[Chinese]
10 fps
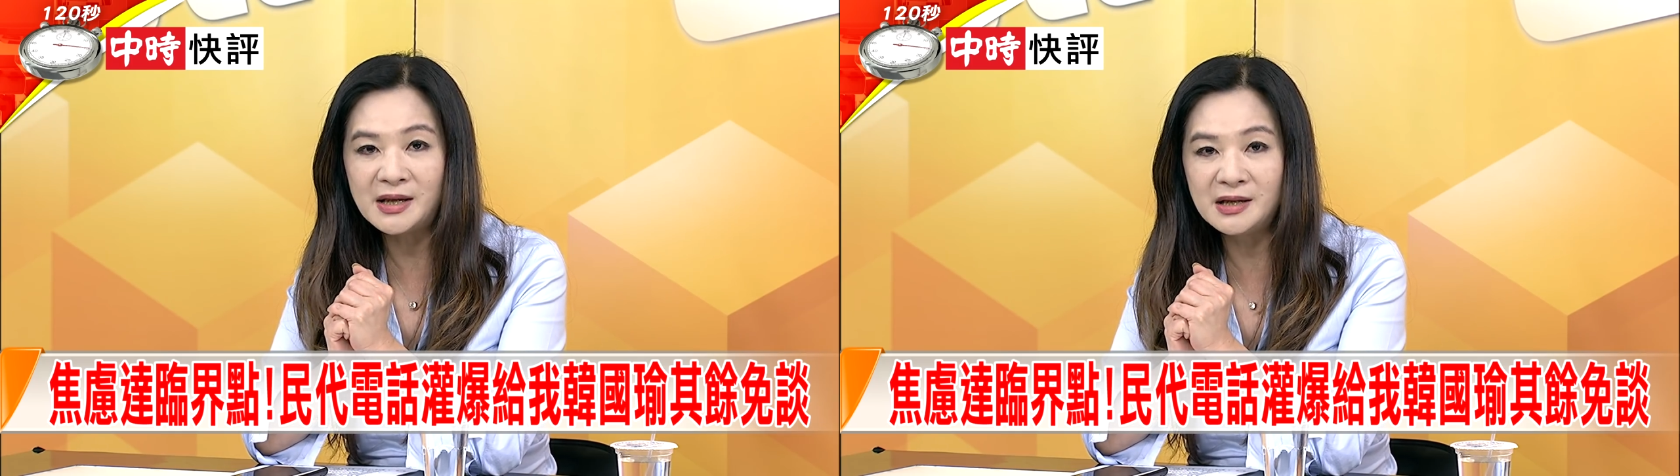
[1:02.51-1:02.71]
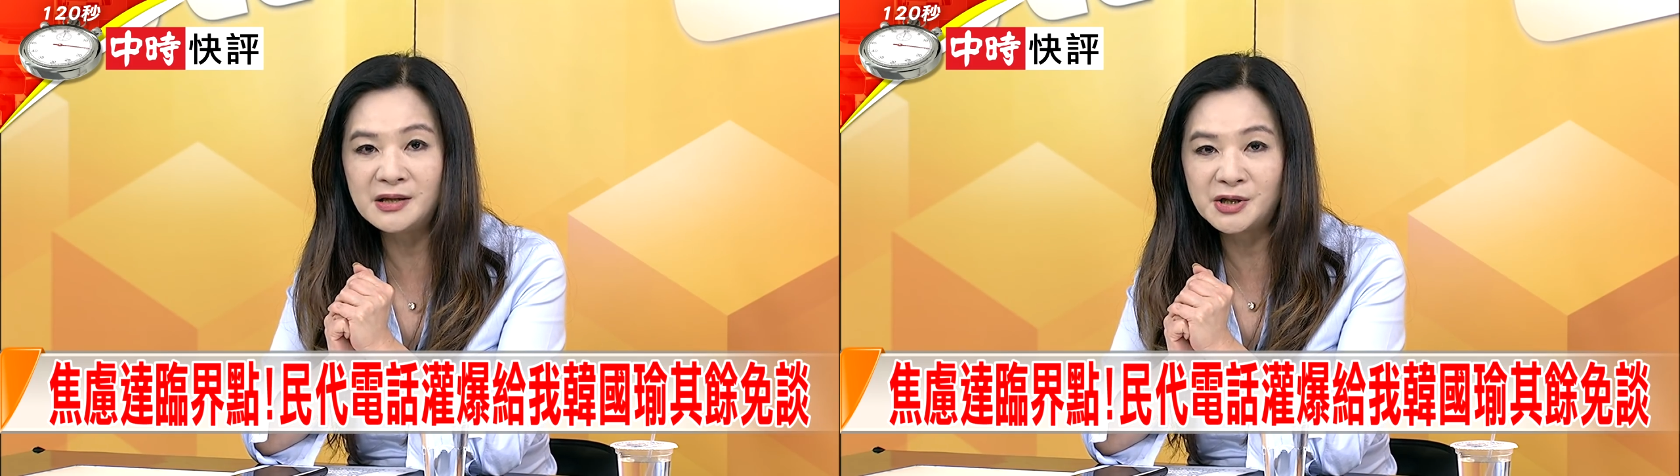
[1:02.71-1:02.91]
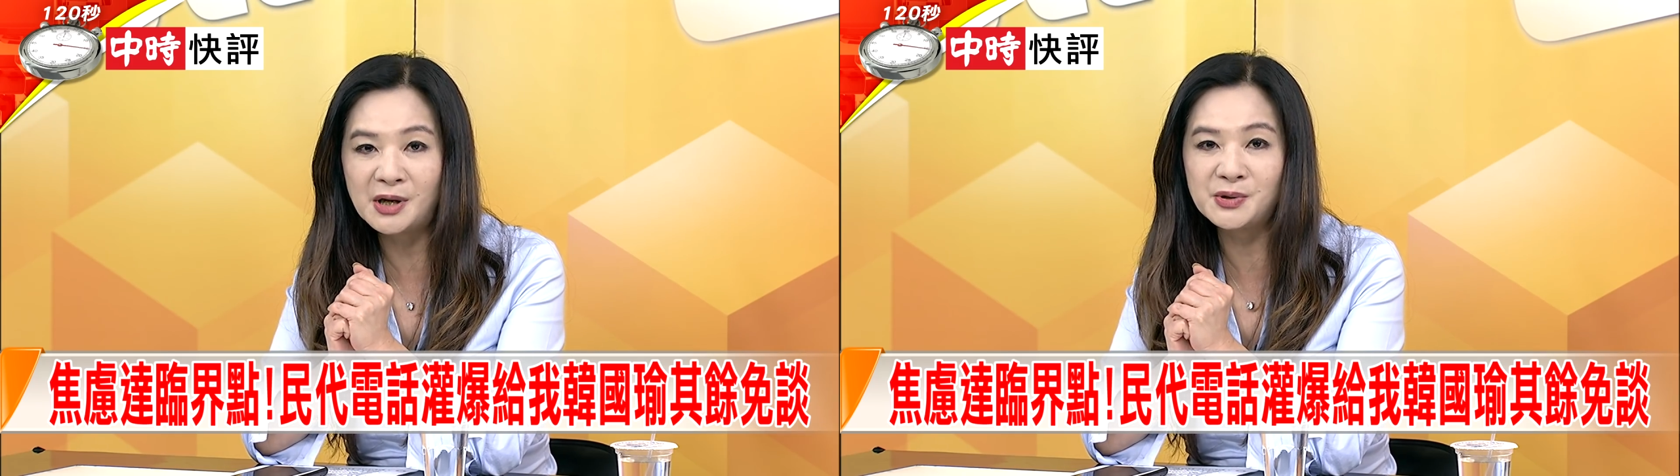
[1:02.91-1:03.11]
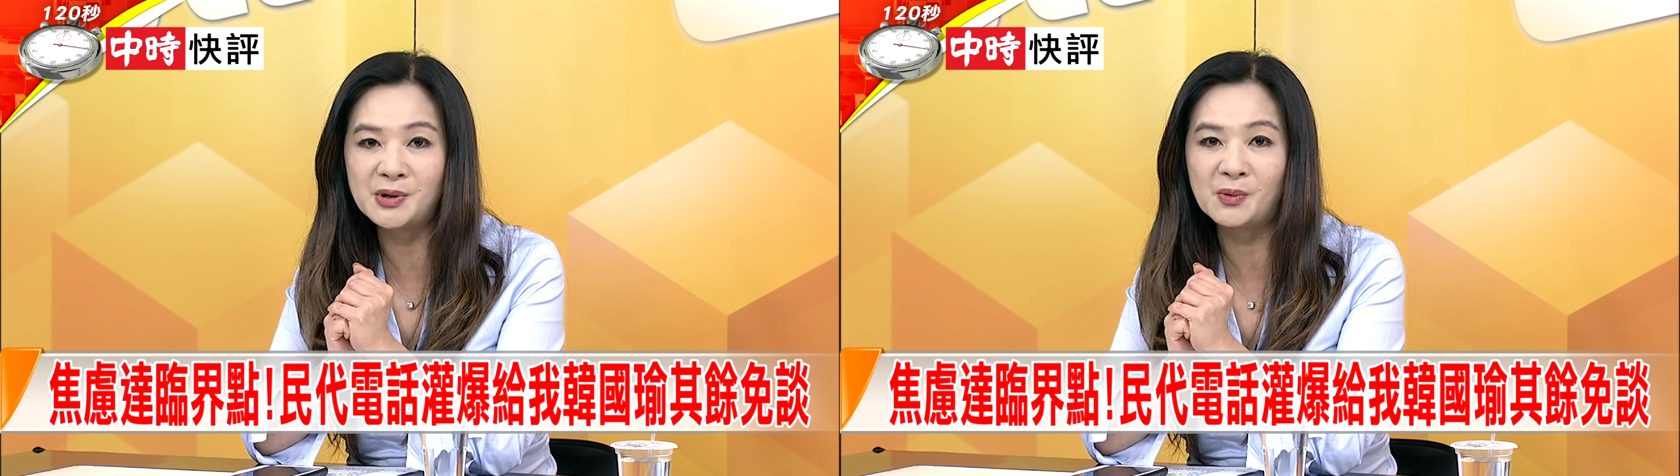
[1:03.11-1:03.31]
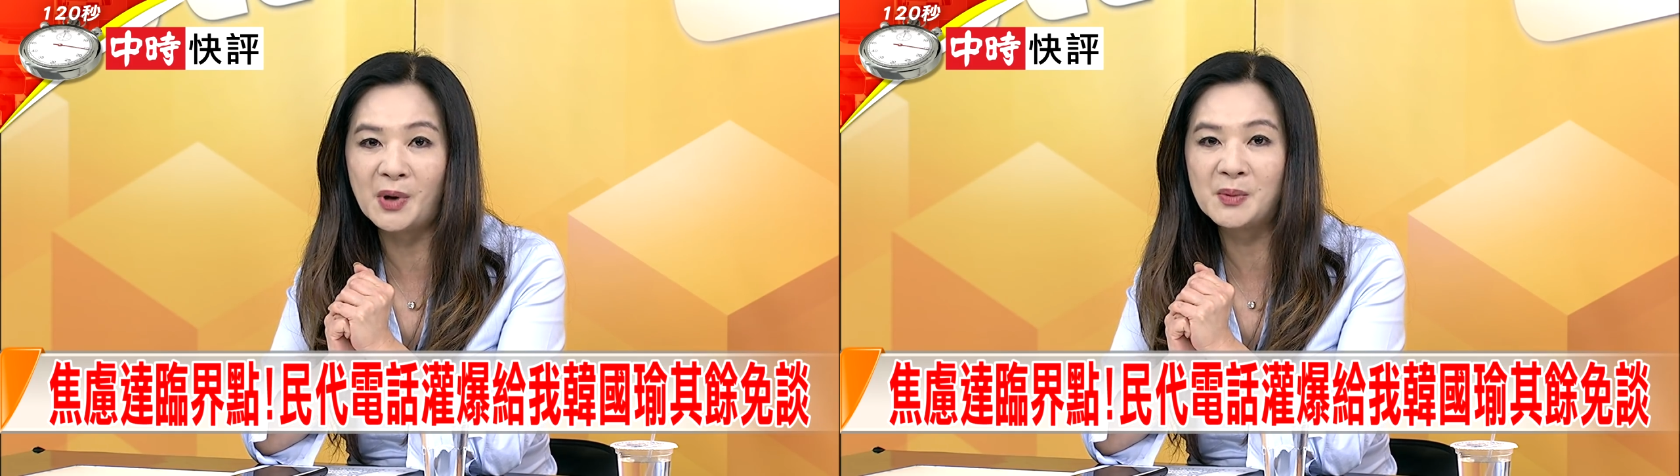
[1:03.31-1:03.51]
一胜
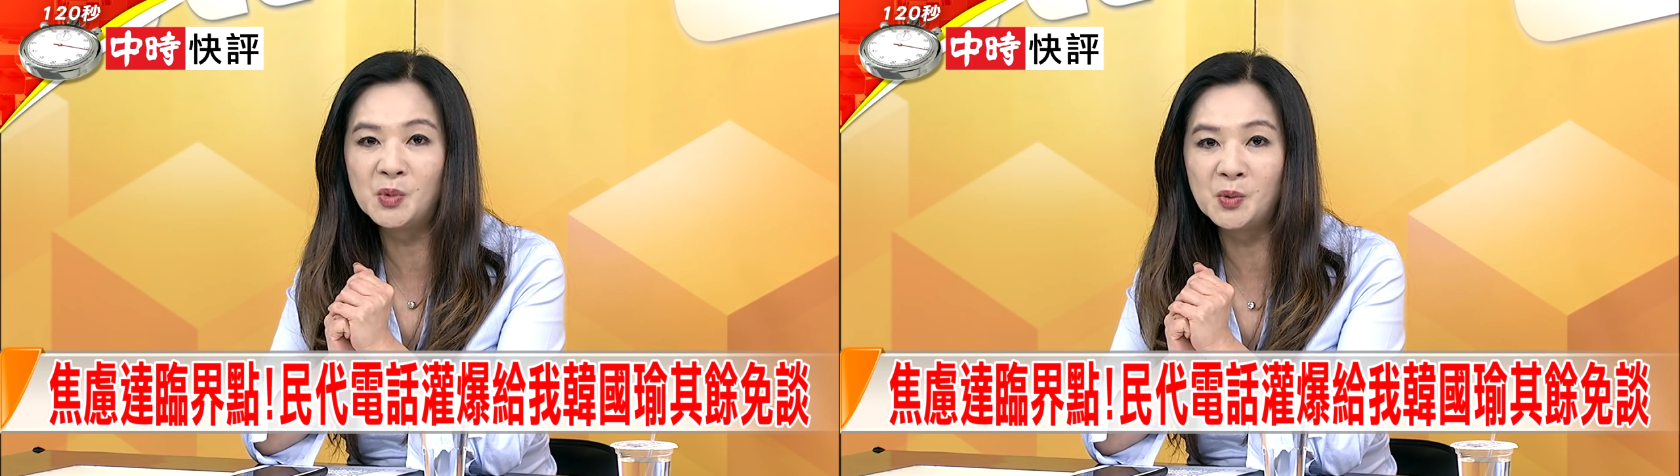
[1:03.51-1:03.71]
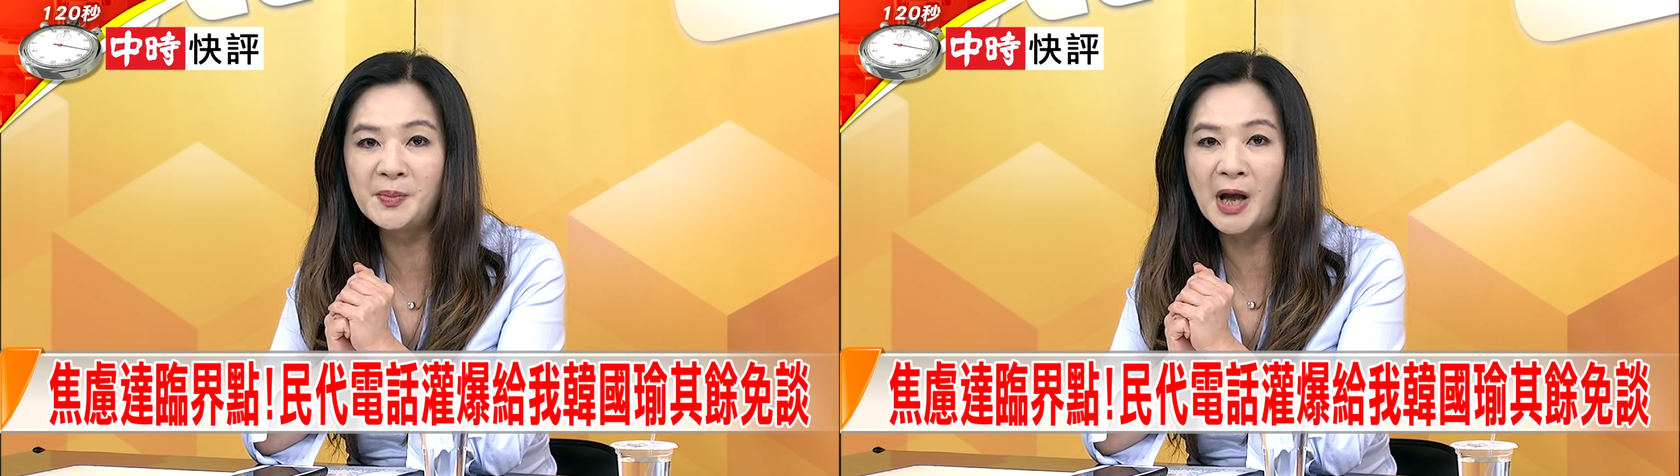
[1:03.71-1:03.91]
选为目